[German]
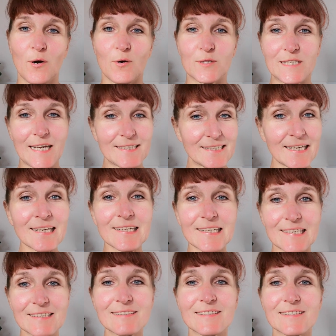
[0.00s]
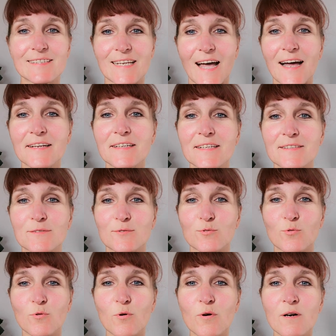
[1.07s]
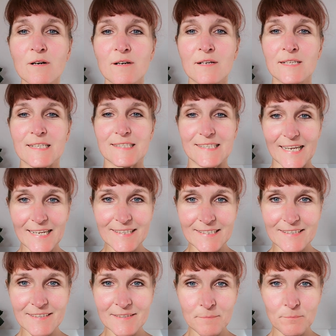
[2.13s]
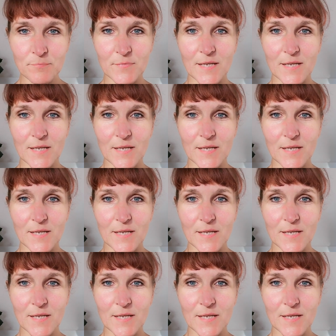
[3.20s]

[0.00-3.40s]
Und tatsächlich ist es gar nicht so selten,